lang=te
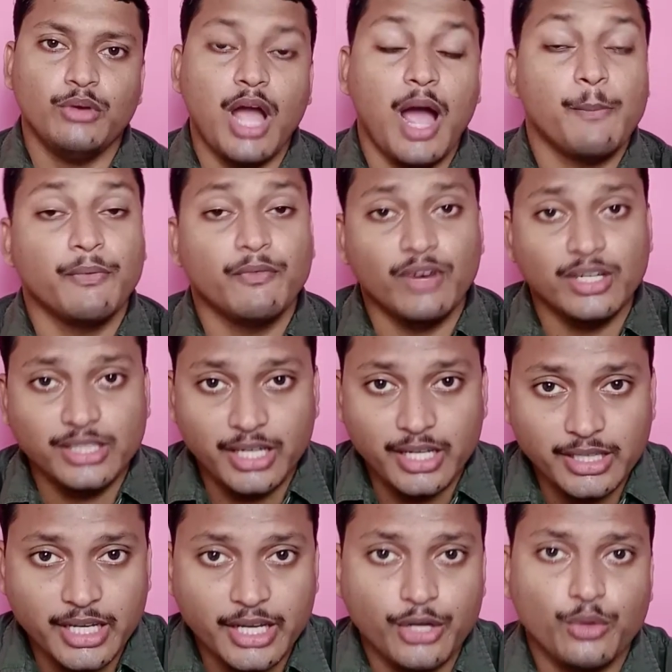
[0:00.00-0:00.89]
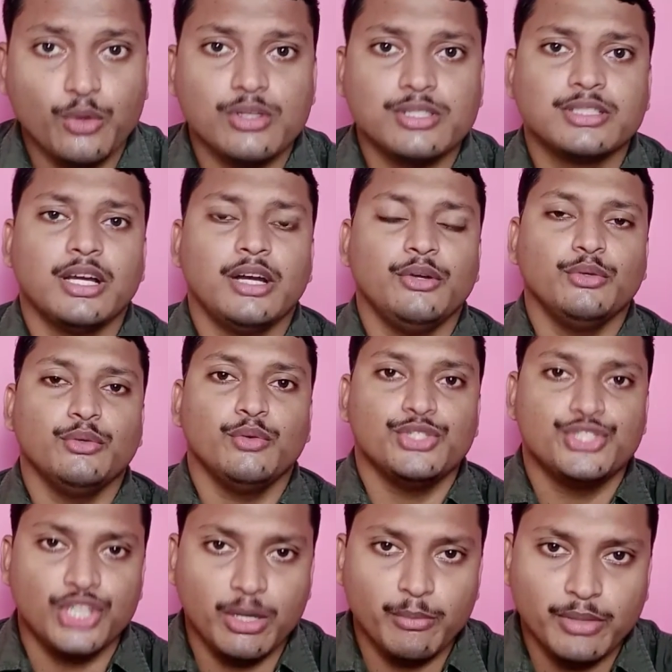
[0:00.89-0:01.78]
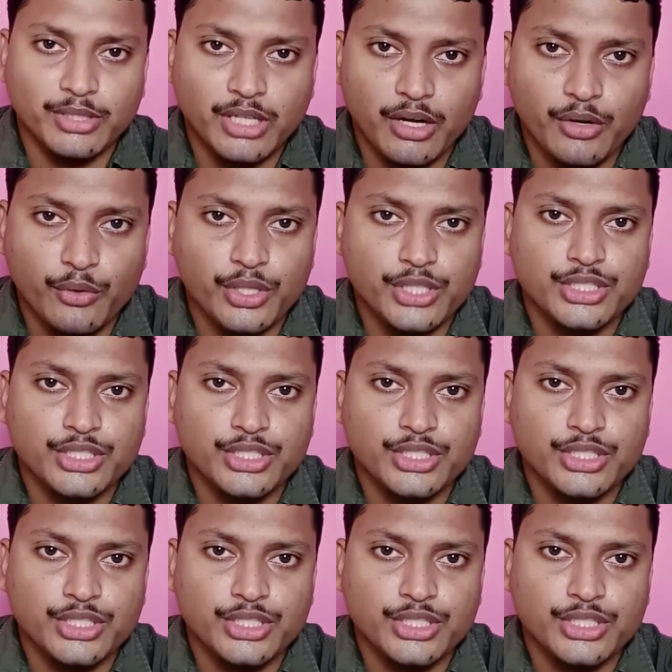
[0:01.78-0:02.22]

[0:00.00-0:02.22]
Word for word: అపవాది నీ దగ్గరకు వస్తాడు వచ్చి ఏమంటాడు నీ